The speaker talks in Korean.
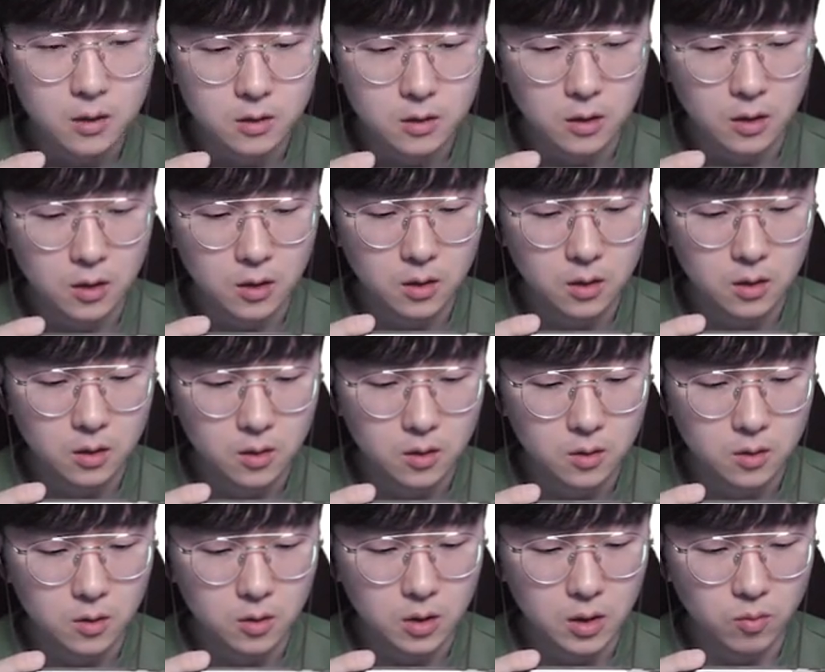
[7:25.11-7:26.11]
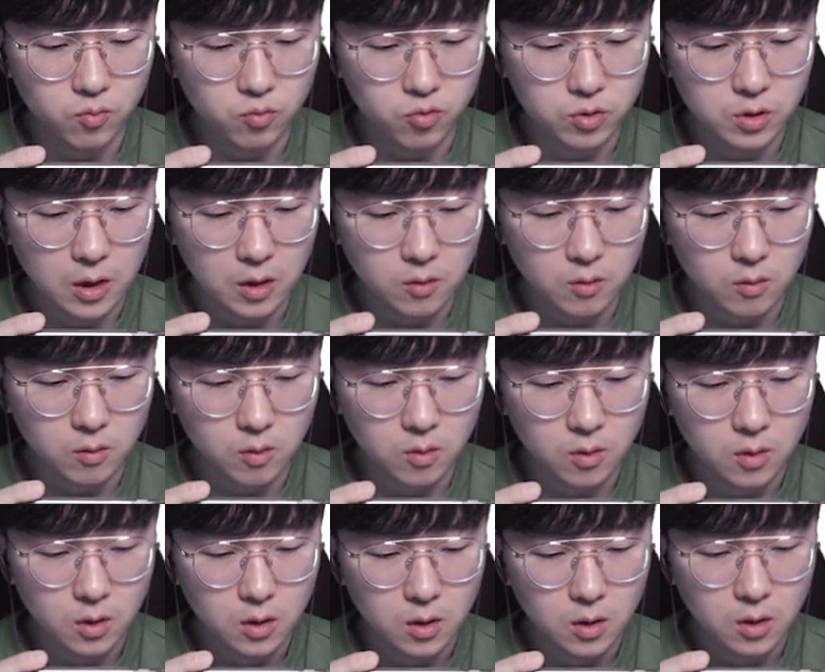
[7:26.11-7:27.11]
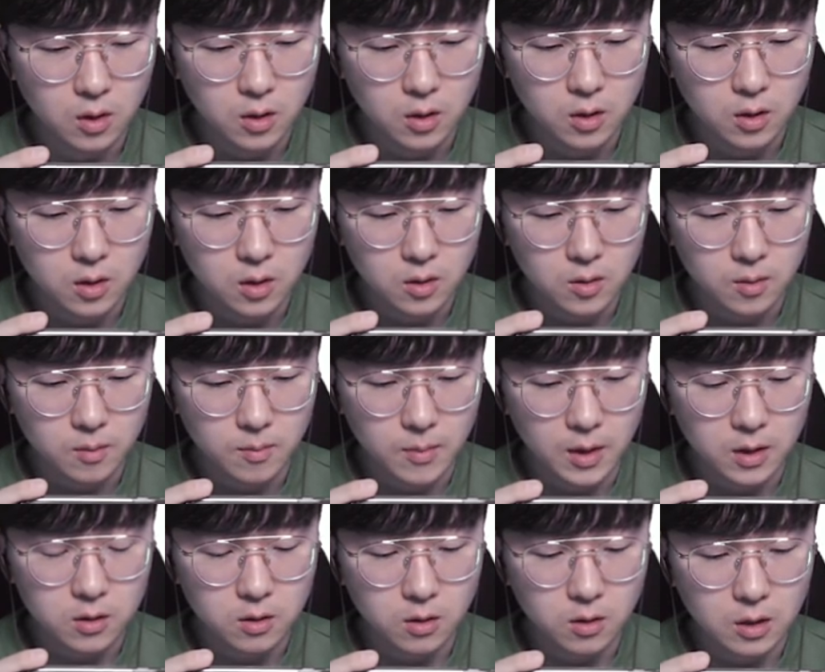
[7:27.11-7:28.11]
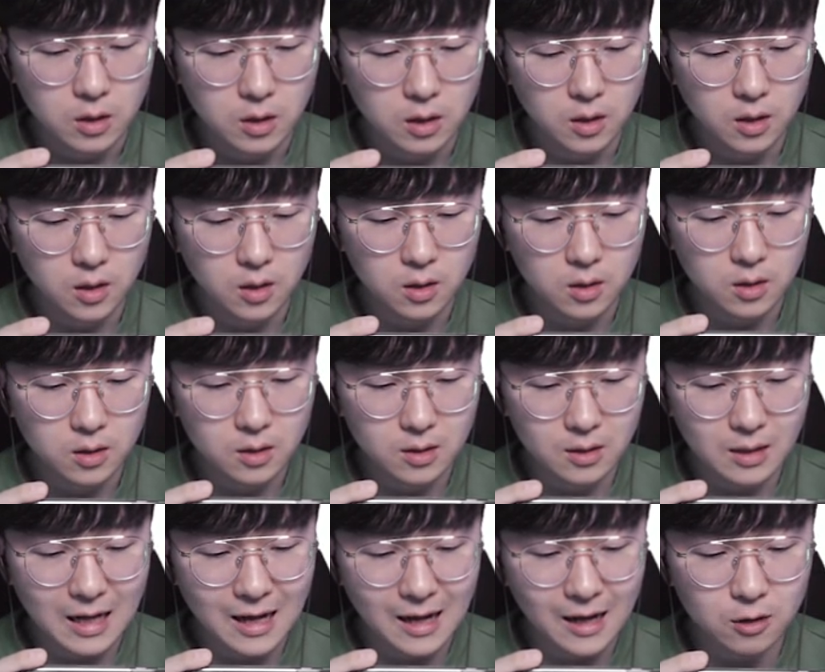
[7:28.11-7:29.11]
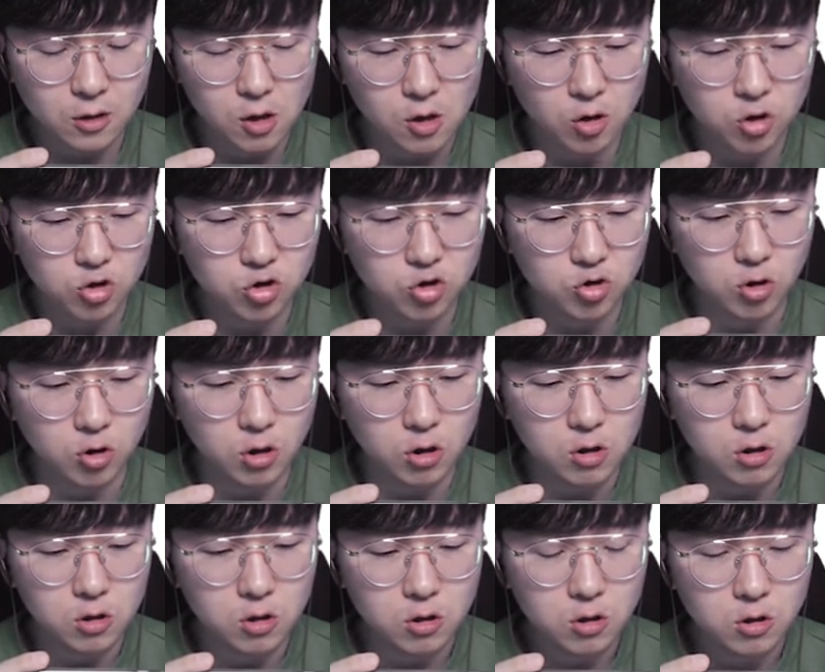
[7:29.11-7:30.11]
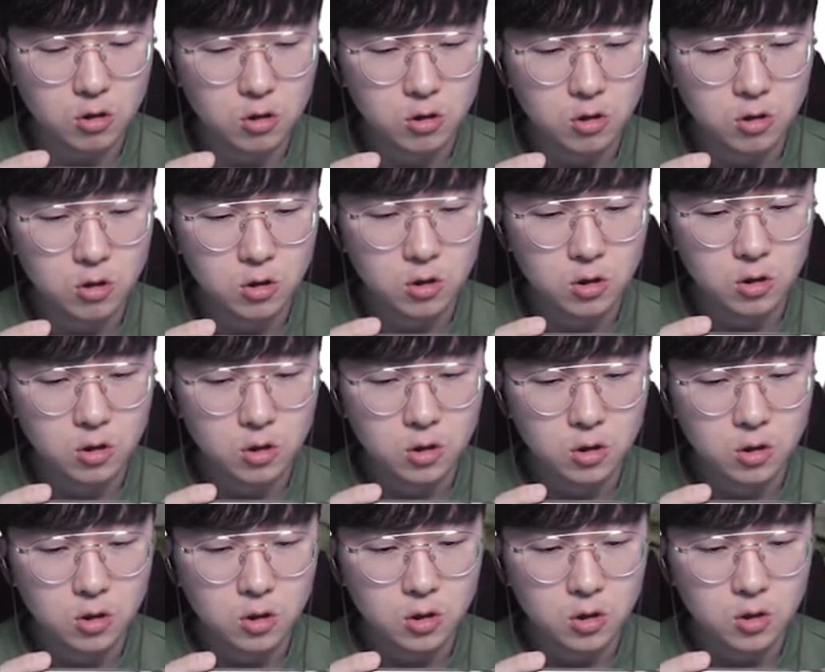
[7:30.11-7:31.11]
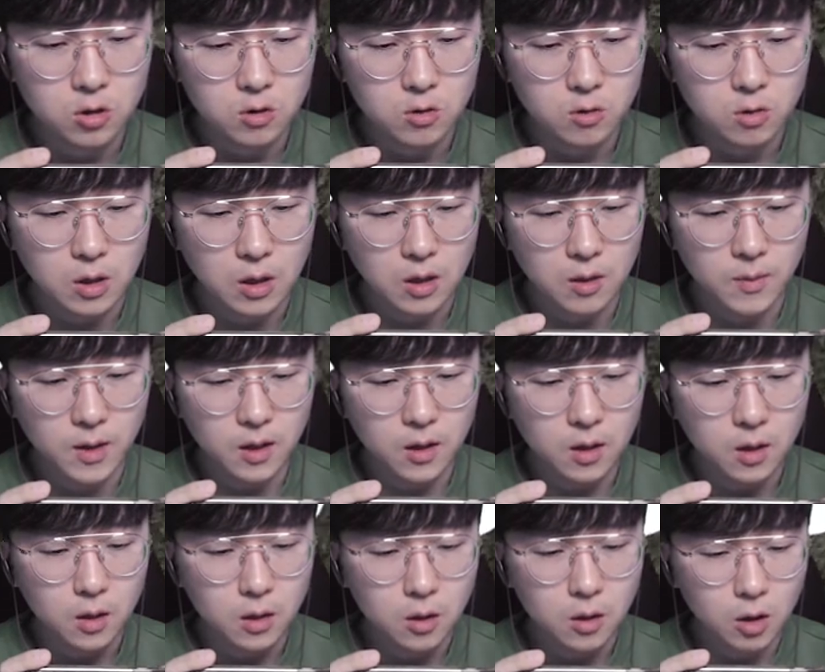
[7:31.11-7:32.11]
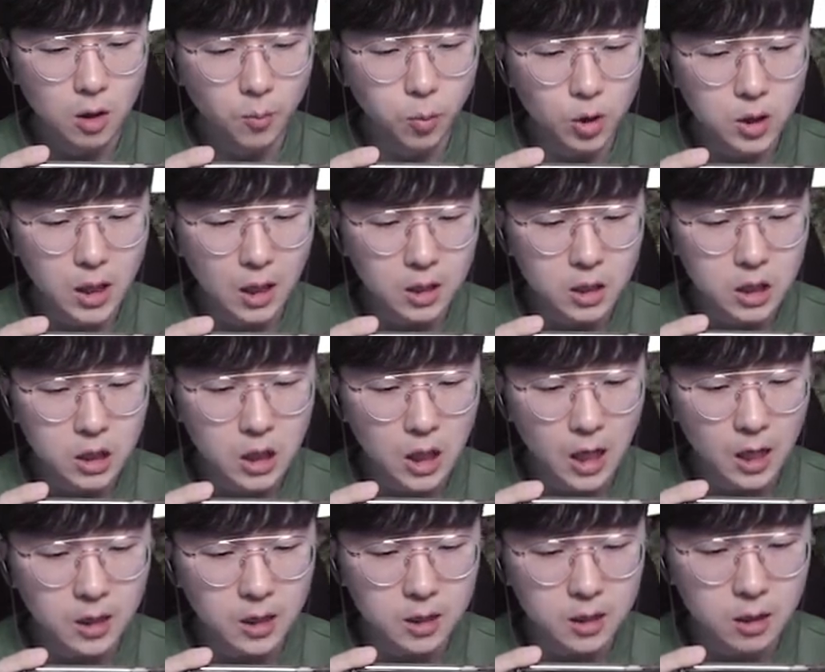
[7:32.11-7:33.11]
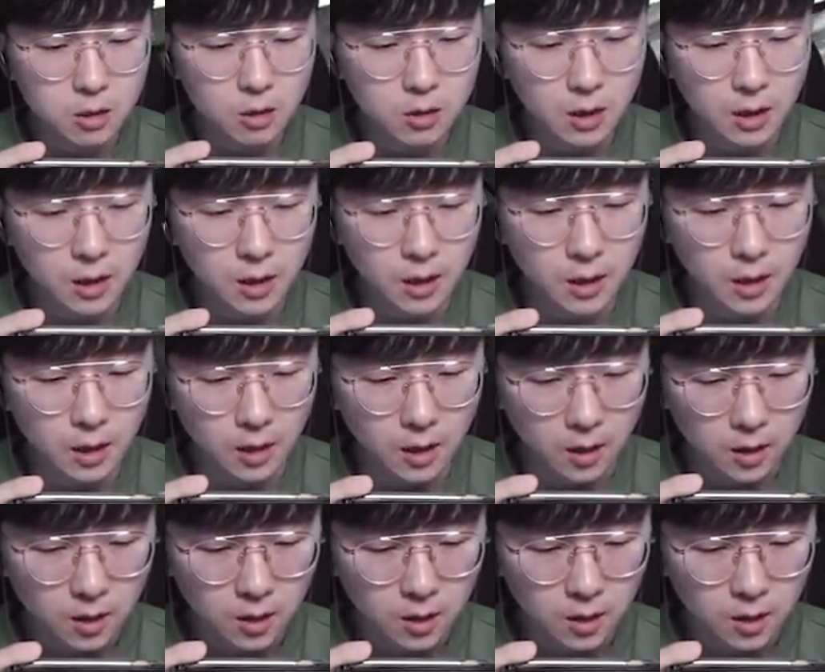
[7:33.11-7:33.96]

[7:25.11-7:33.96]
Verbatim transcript: 자 여기다 문 닫고 마스터키 딱 떨궈주고 그 다음에 여기 보니까 지하 하나 생겼네